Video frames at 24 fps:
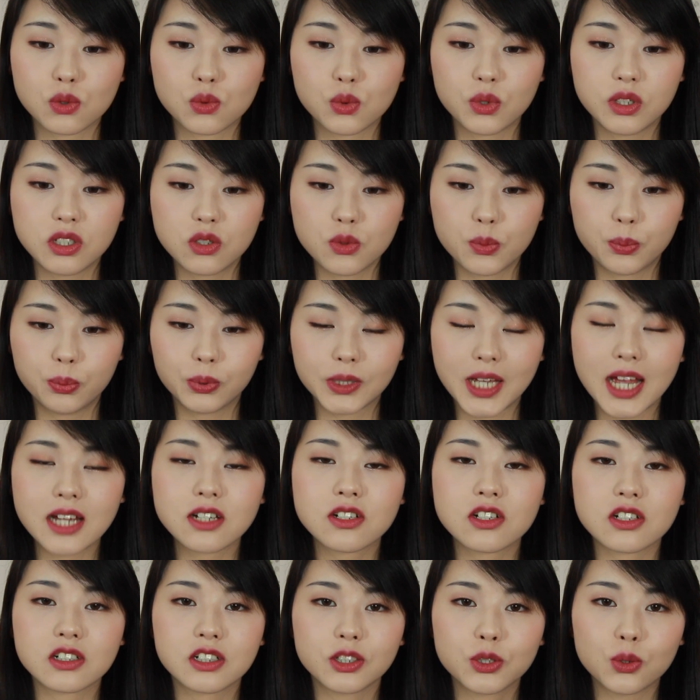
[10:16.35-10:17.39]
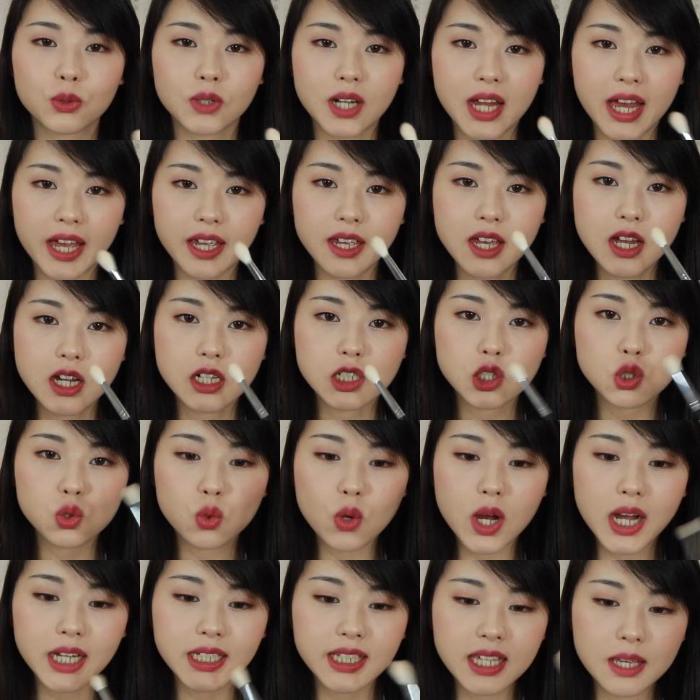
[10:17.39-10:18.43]
所以就不太适合用来
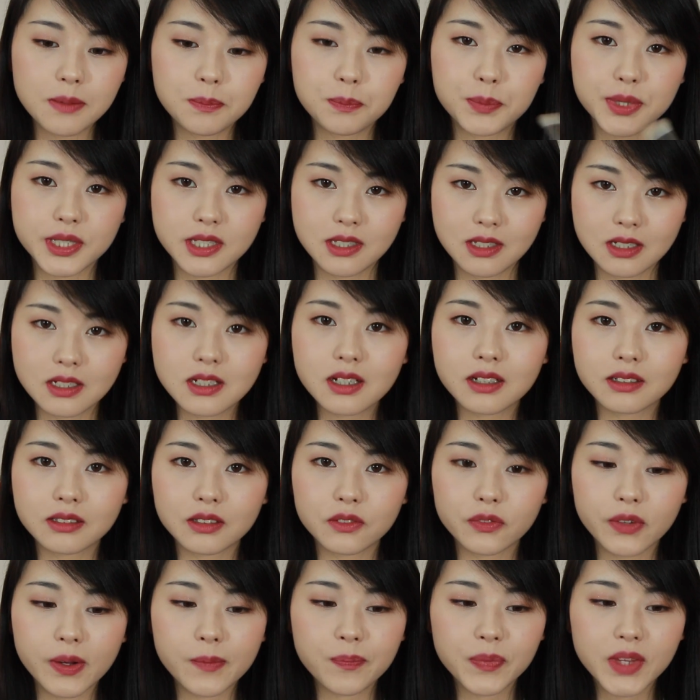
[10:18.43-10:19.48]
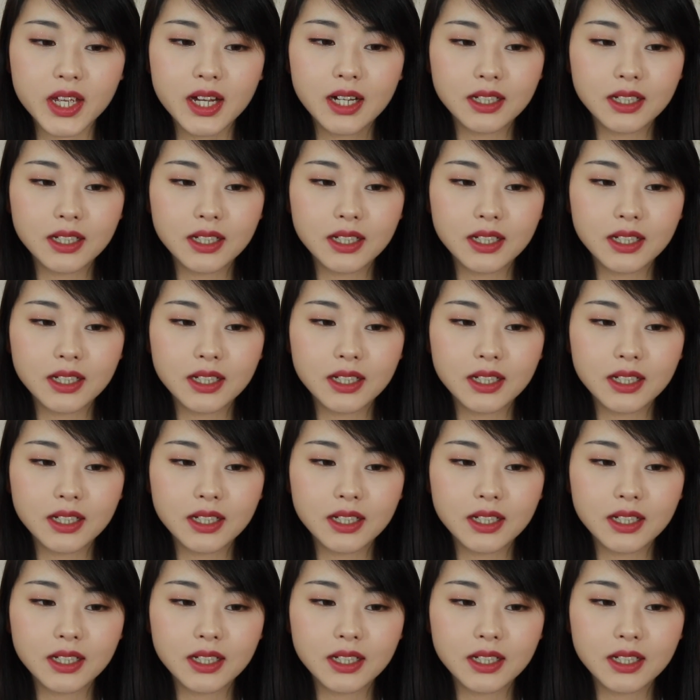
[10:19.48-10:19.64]
刷眼皮这个地方。